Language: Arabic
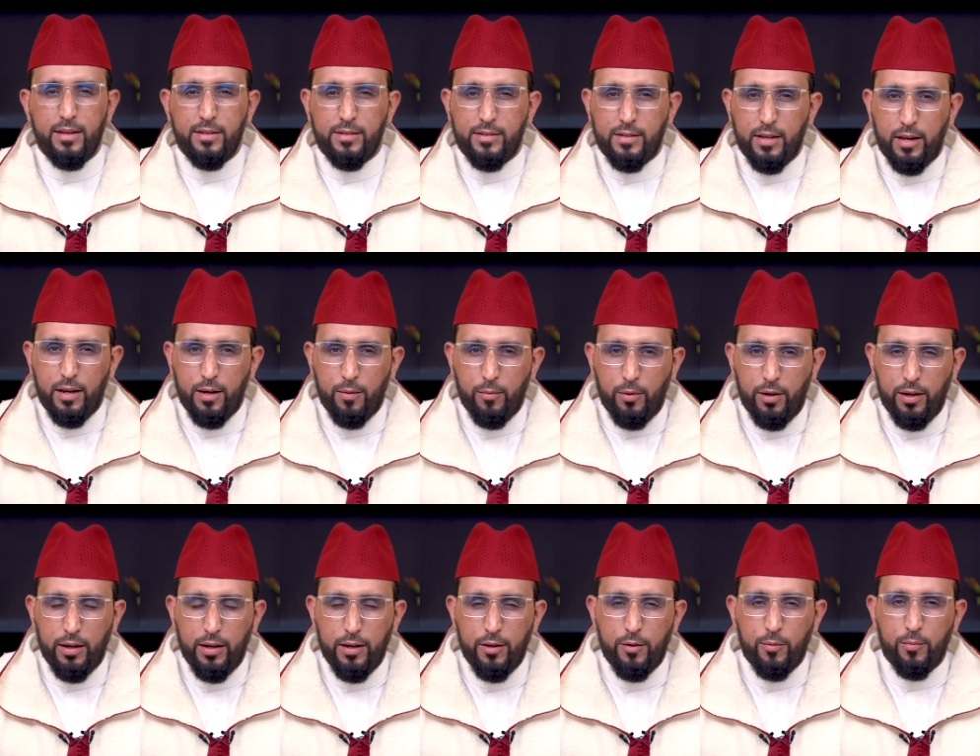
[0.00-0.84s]
السلام
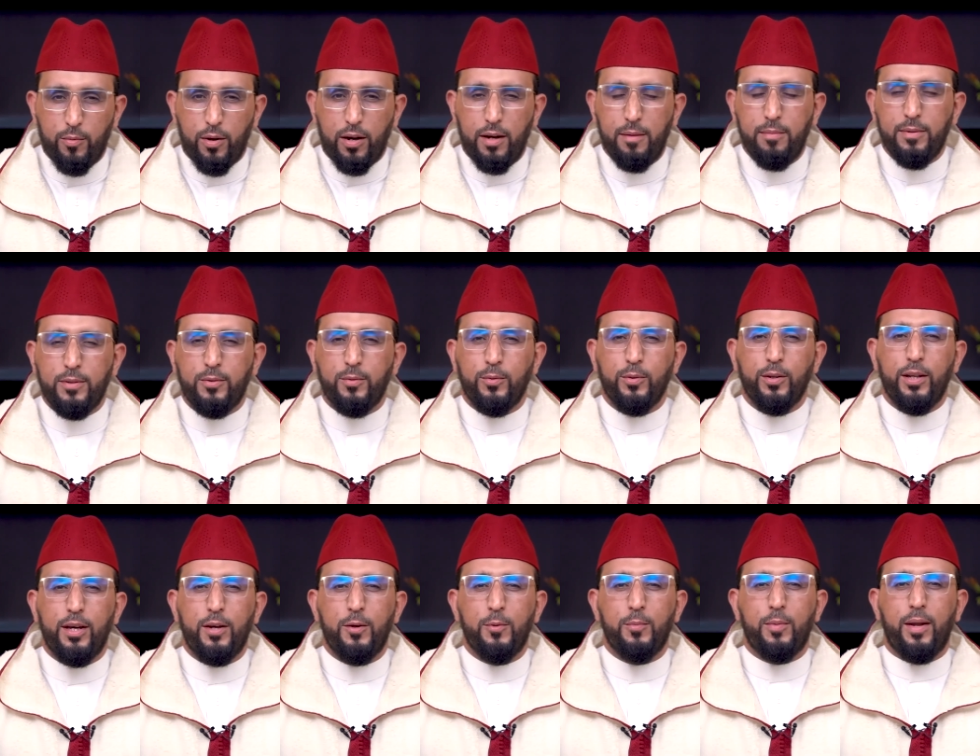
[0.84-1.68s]
عليكم ورحمة
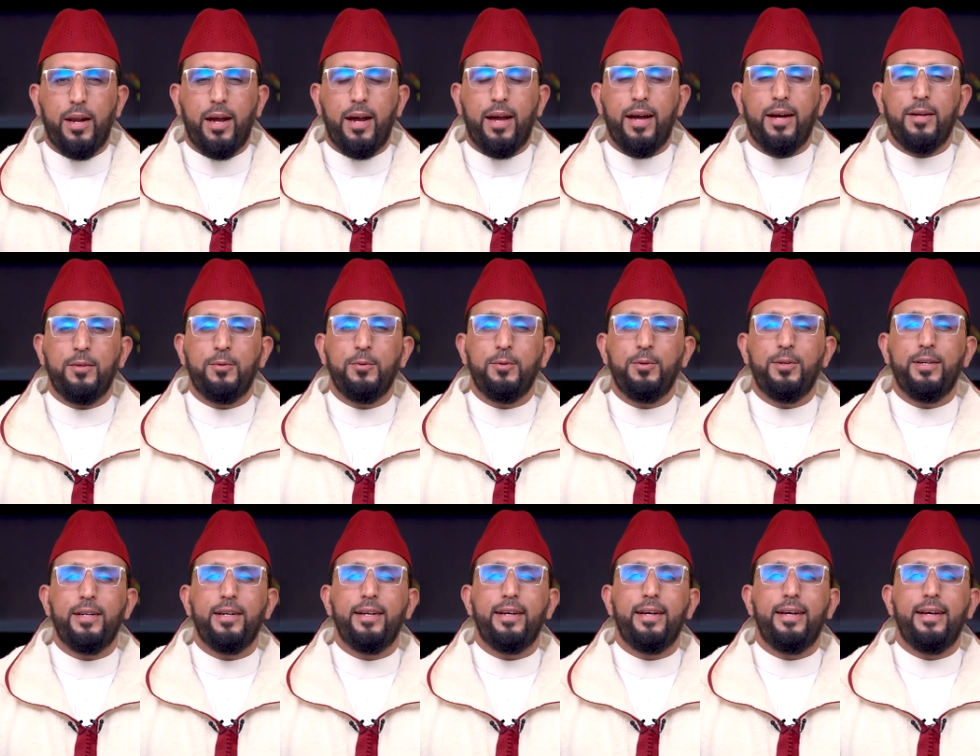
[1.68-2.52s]
الله وبركاته.
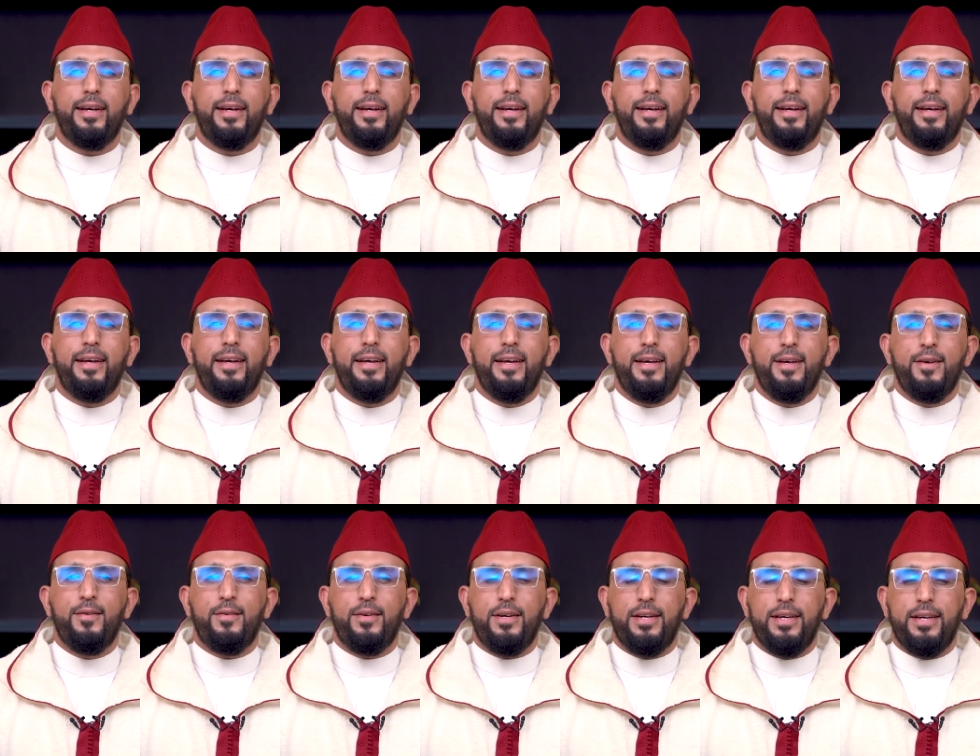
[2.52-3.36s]

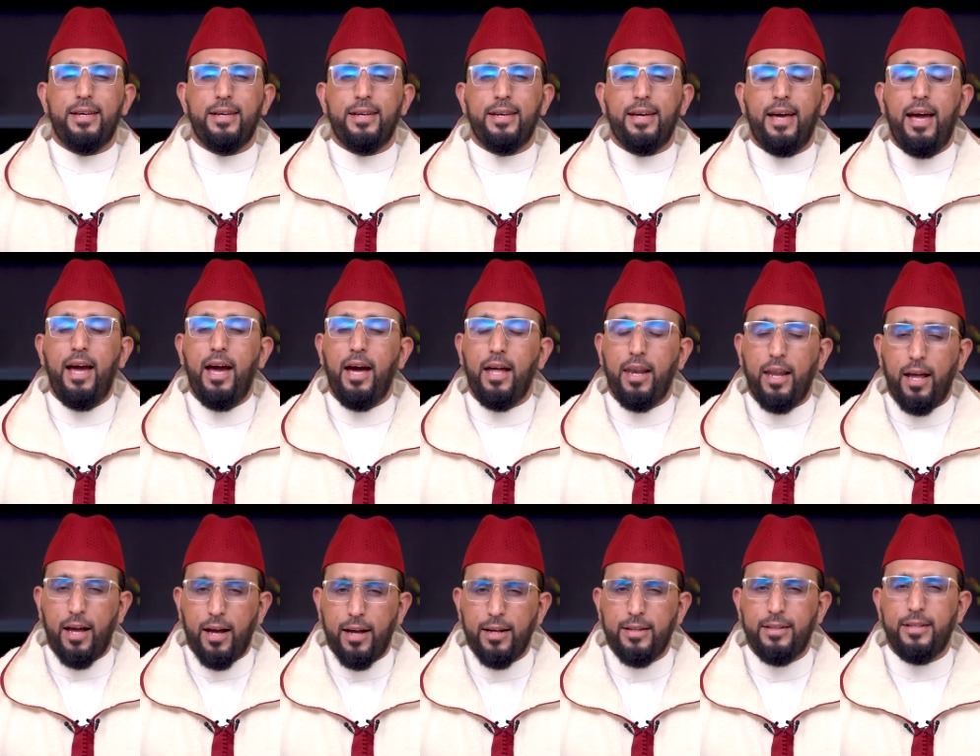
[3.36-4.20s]
في
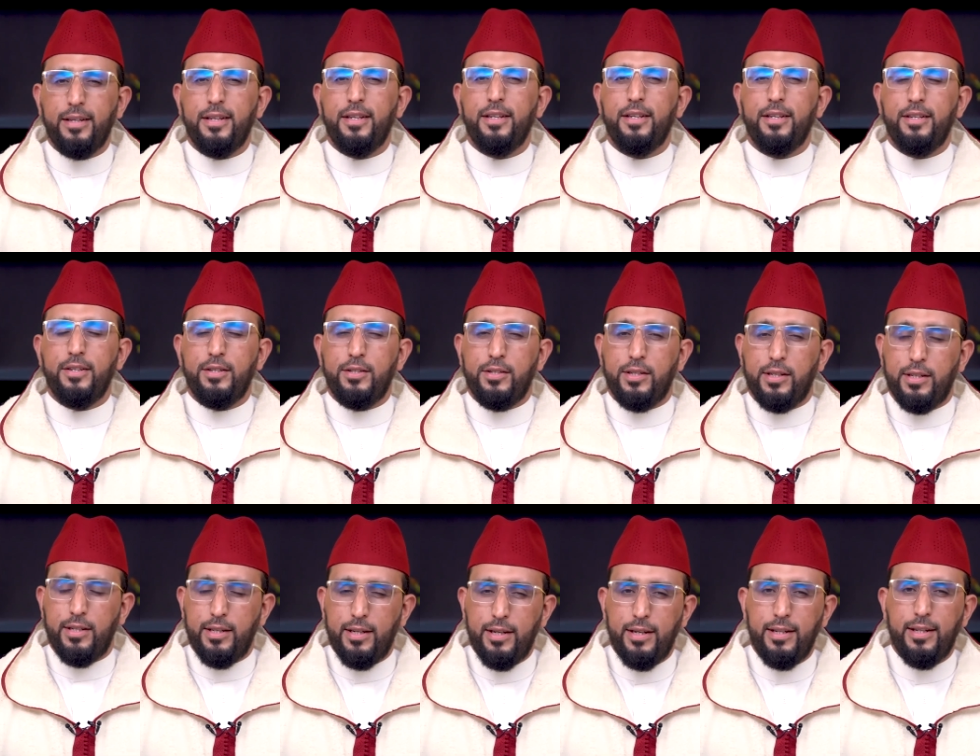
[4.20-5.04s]
حلقة
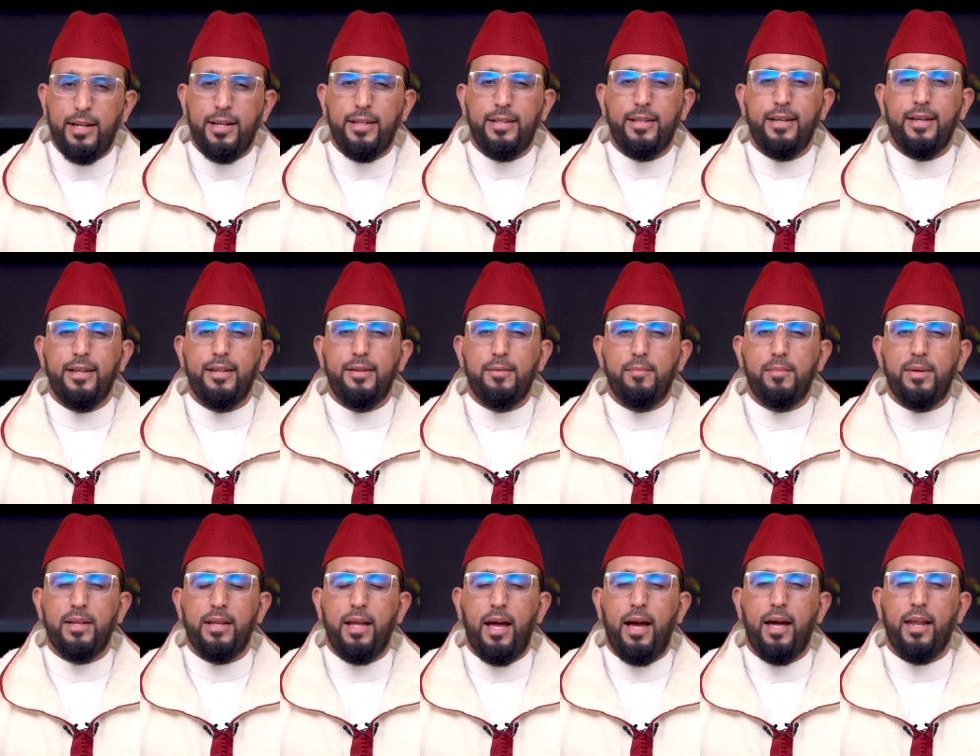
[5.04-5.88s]
جديدة
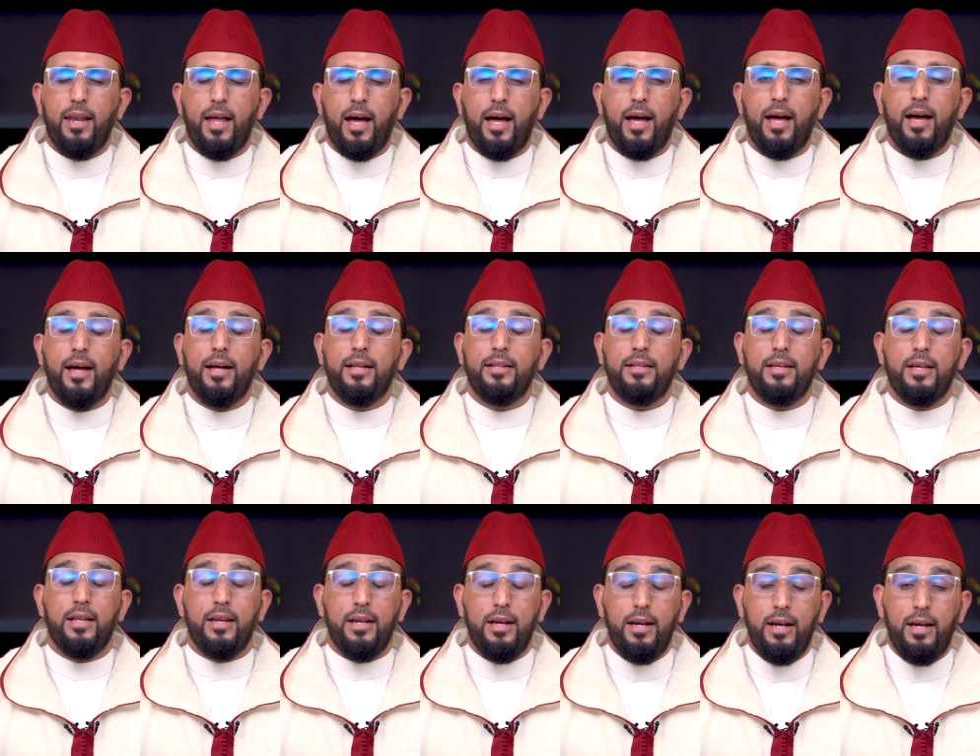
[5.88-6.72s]
من
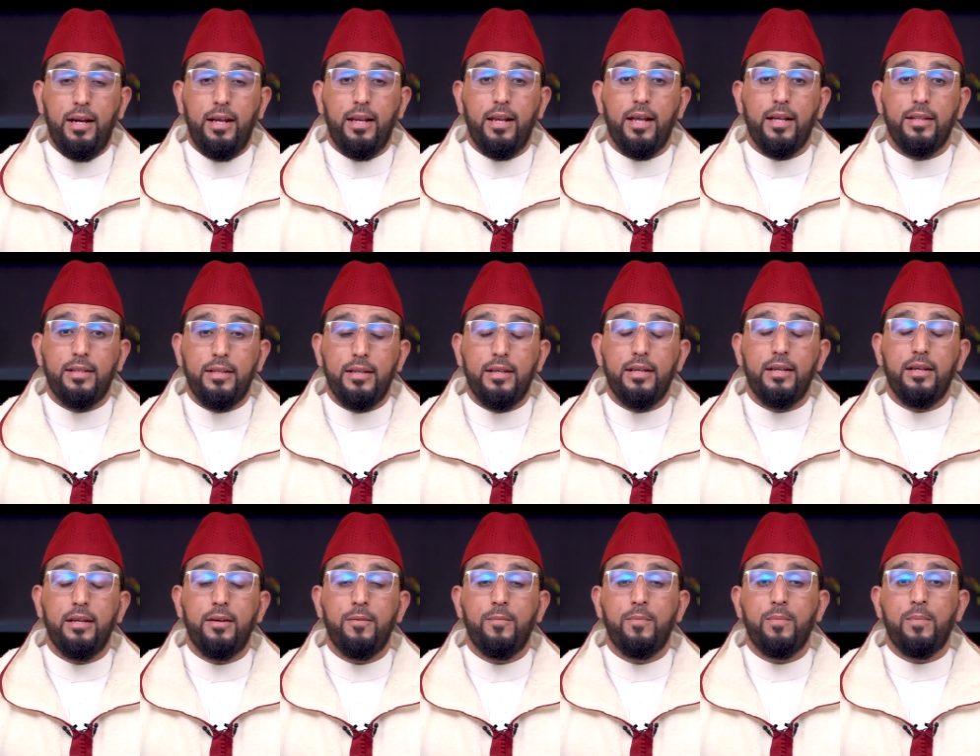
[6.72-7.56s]
حلقات
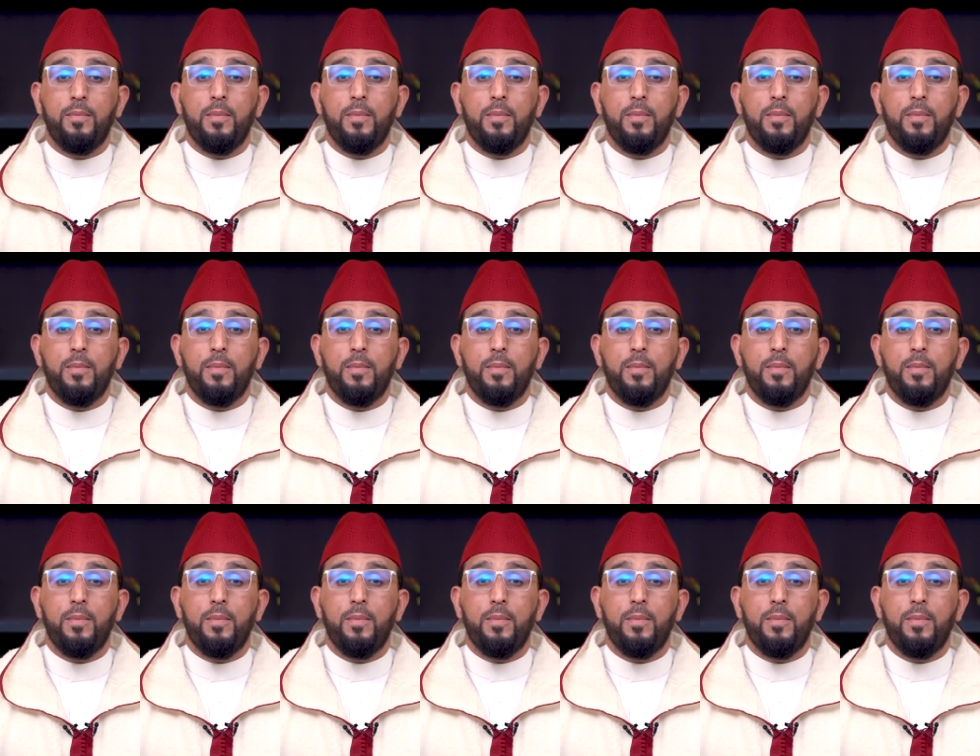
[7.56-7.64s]
رحلة